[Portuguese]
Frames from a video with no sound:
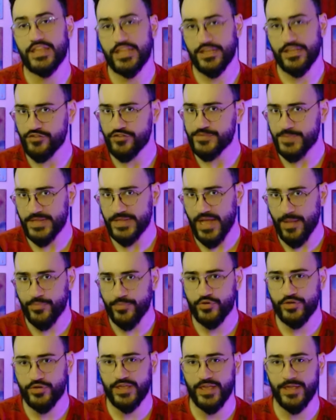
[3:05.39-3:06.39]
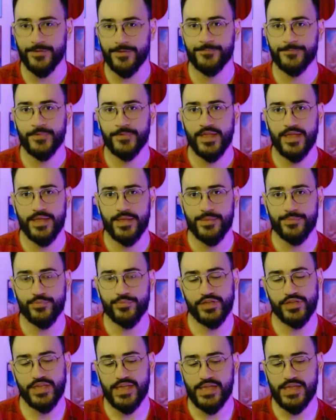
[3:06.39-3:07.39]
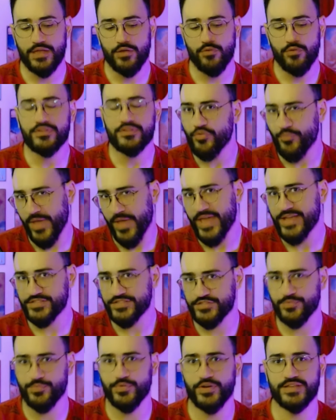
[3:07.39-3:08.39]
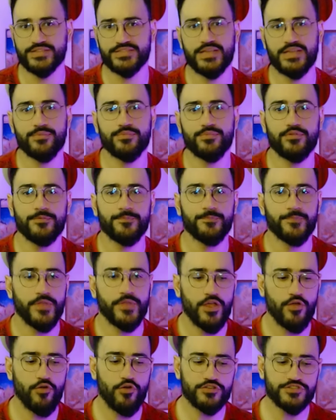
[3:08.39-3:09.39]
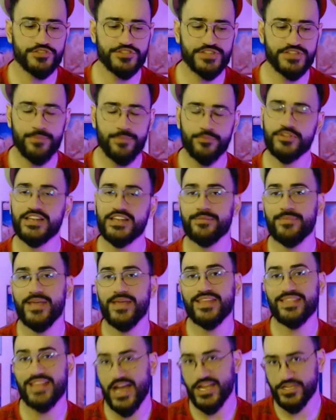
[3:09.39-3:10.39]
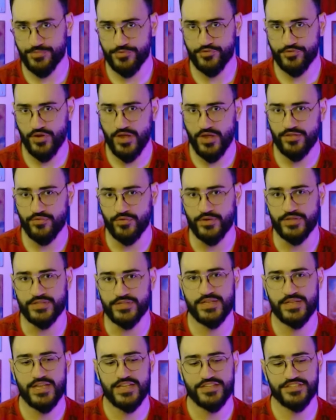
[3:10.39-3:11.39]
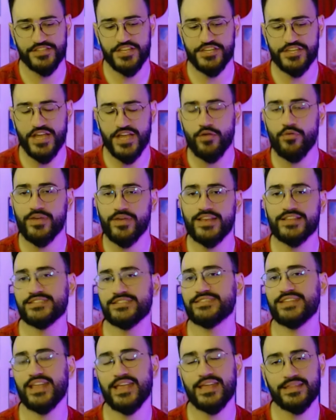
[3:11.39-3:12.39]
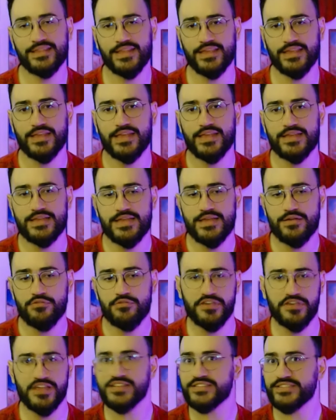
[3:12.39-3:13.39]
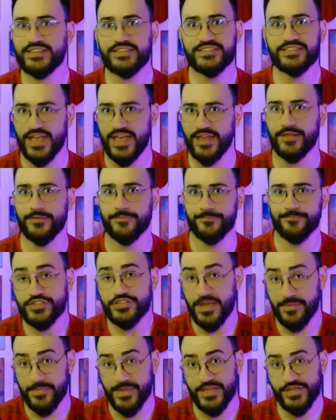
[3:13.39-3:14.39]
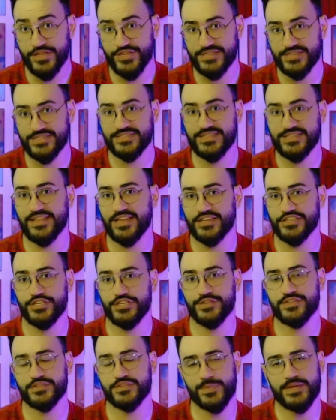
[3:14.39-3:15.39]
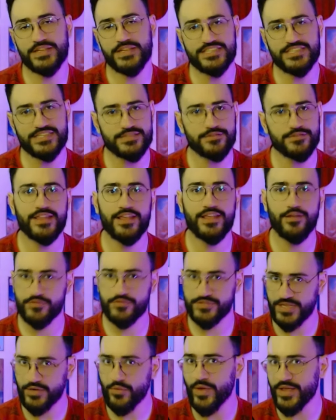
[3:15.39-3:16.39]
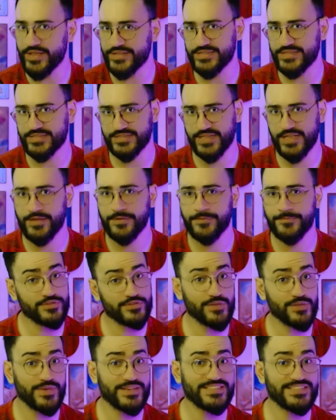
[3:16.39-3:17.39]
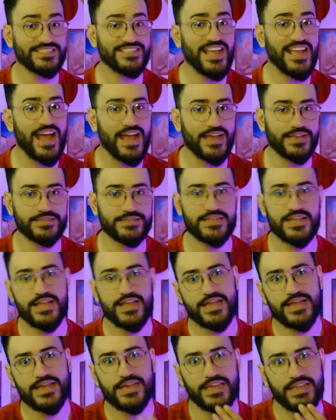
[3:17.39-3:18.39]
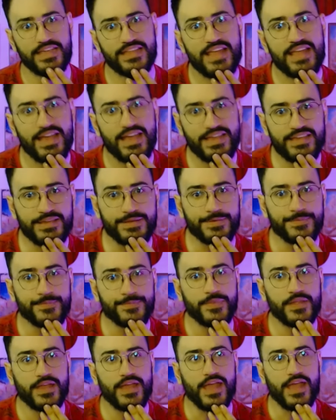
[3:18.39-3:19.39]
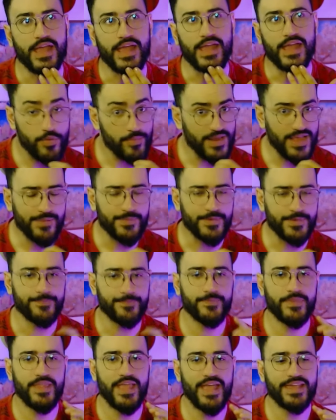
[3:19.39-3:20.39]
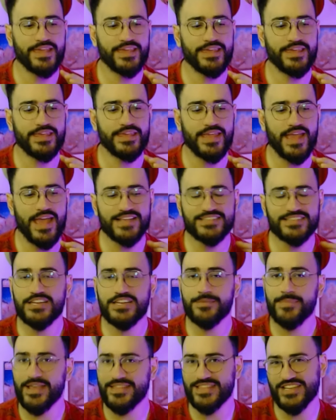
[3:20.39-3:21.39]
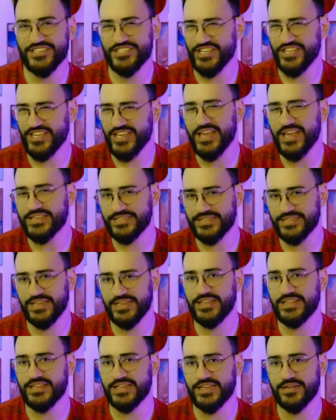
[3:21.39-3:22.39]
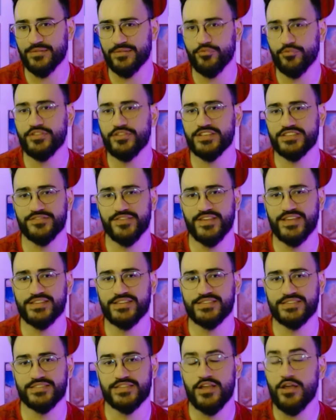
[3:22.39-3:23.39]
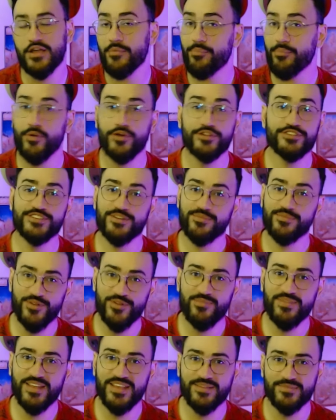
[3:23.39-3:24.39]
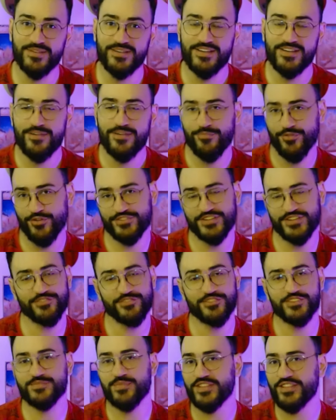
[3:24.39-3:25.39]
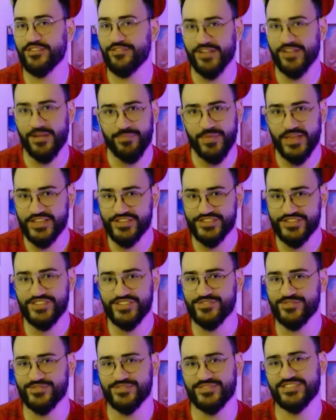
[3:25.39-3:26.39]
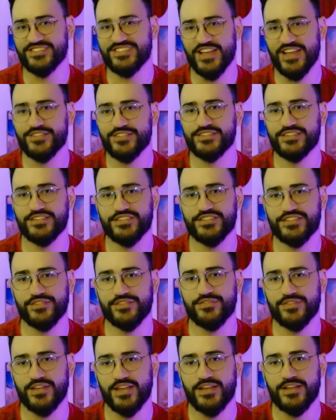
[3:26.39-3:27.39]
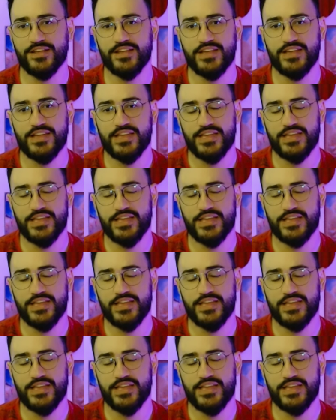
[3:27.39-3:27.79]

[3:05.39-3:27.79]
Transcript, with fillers: E eu vou explicar por quê. Porque quando eu mestro, por exemplo, eu gosto de dar muita liberdade para os jogadores, de deixar com que eles tentem o que eles quiserem. E logicamente, essas tentativas precisam ter consequências, né? E consequências reais. E daí, o problema é que essa liberdade irrestrita, muitas vezes, pode ser um problema. Porque os jogadores podem ficar perdidos em certo sentido, né?